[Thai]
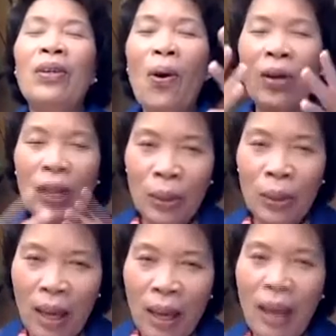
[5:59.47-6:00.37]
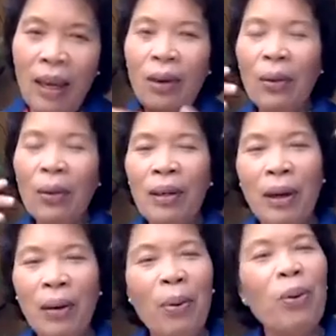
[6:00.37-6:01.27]
ของทั้งตัวเองของทั้ง
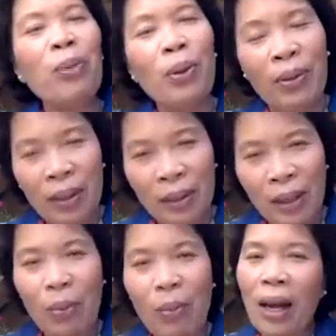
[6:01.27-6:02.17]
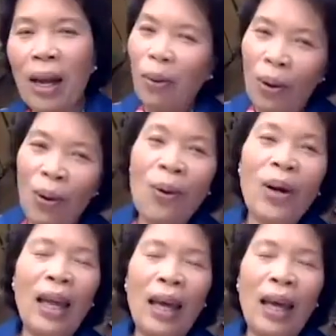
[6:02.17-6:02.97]
สังคมของทั้งจักรวาลของโลกอะไร